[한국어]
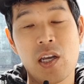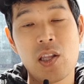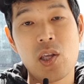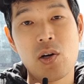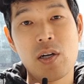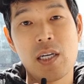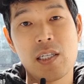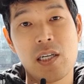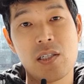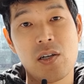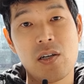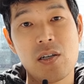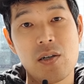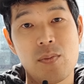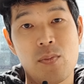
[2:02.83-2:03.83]

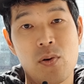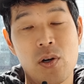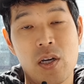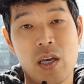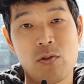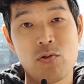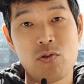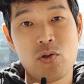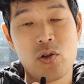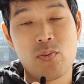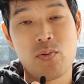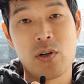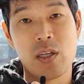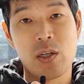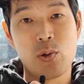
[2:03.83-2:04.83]
인터넷에서 뭐 이렇게 누구누구
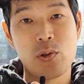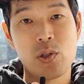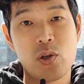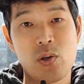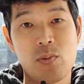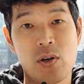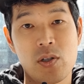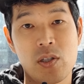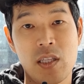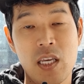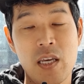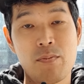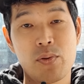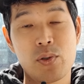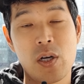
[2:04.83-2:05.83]
부를 때 존칭으로 부를 때
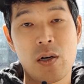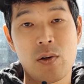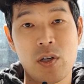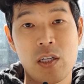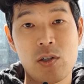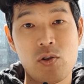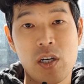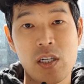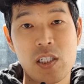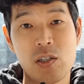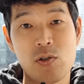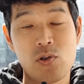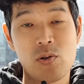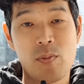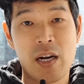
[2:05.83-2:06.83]
님 붙여갖고 익숙한
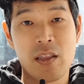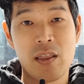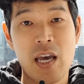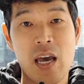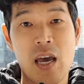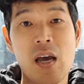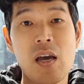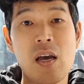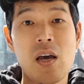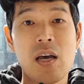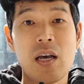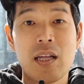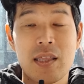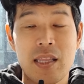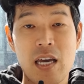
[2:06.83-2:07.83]
친구들 많은데
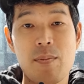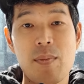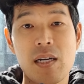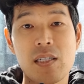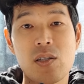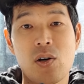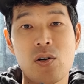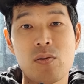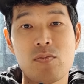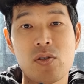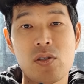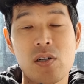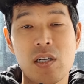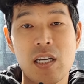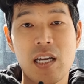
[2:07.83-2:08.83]
나이 많은
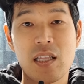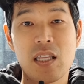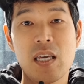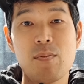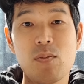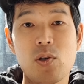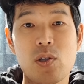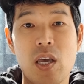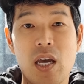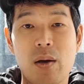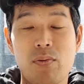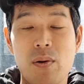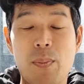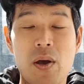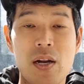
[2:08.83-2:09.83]
어른분들은 그냥 님도 되게
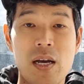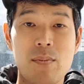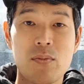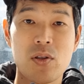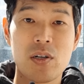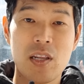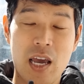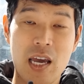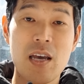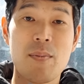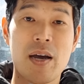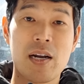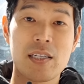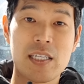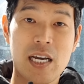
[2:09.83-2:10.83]
불편해하는 분들 되게
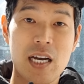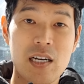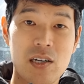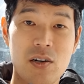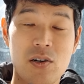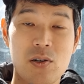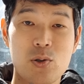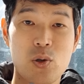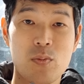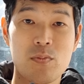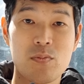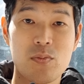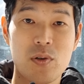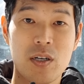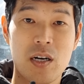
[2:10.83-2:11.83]
많아요. 제가 그거를
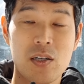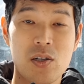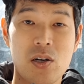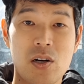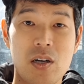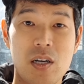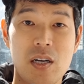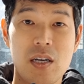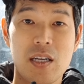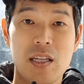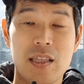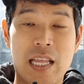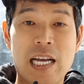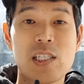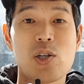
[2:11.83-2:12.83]
좀 그래서
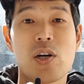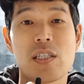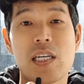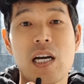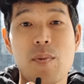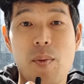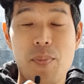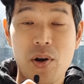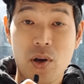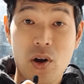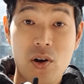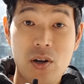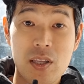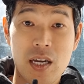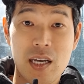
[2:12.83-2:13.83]
난처 한상을몇 번
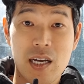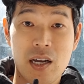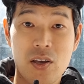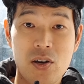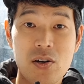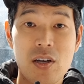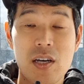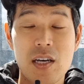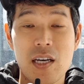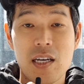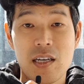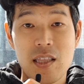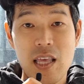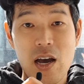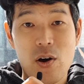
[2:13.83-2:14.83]
겪었다니까요.
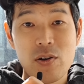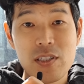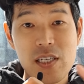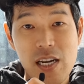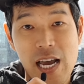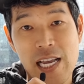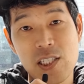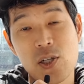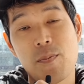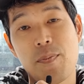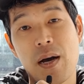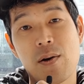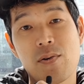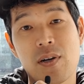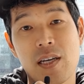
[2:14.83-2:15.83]
근데 언제나
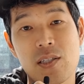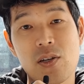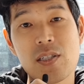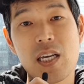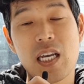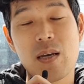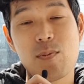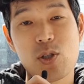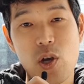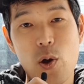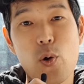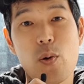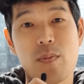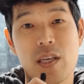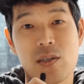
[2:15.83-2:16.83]
안전빵으로 그냥 선생님이
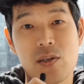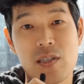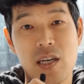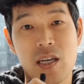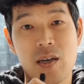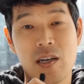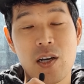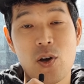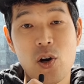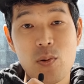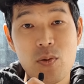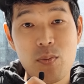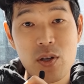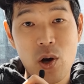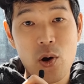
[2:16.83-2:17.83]
최고입니다. 선생님. 그냥
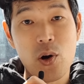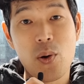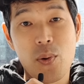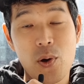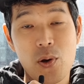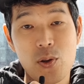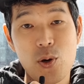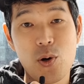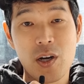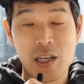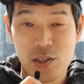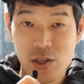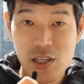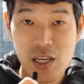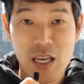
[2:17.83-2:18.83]
여러분보다 어려 보여도
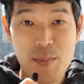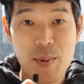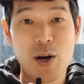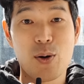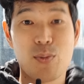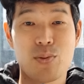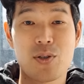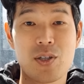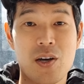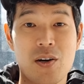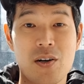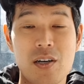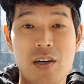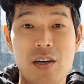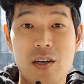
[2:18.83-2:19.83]
그냥 선생님이라고 부르세요.
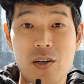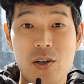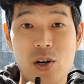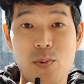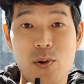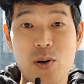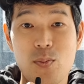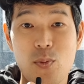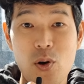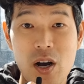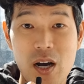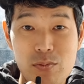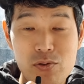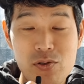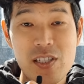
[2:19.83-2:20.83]
그러면은
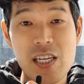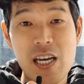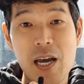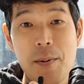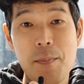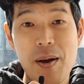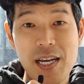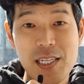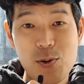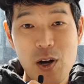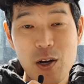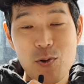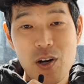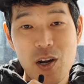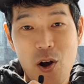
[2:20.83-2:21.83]
뭔가 문제에 빠질
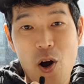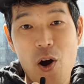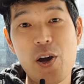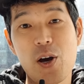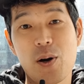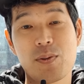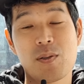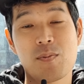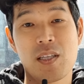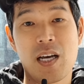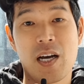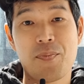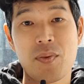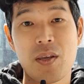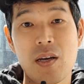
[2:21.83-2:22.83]
확률이 거의
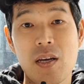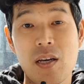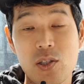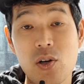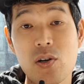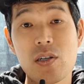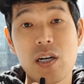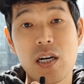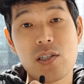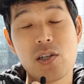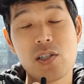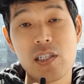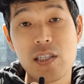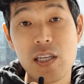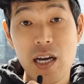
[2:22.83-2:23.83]
없습니다. 저는 그래서
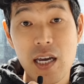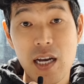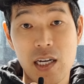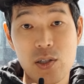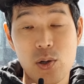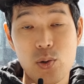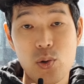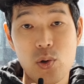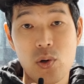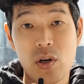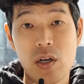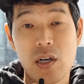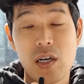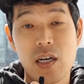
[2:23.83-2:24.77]
식당에 가서도